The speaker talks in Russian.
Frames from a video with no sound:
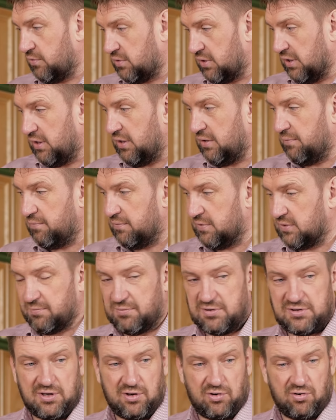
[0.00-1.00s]
вот они
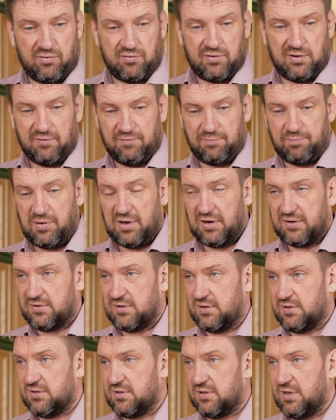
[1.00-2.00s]
замаскированные в
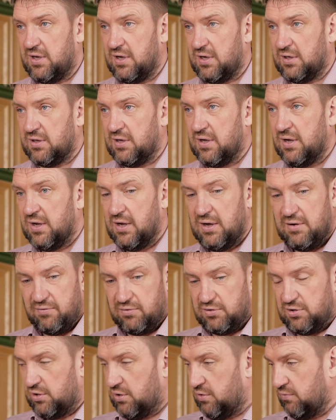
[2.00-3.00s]
перцах стоят,
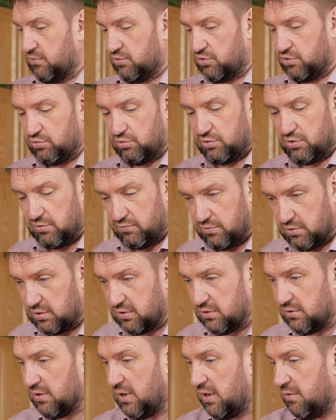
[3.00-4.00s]
вот эти вот штуки. Вот
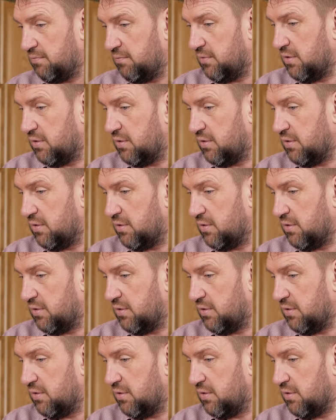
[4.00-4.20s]
дай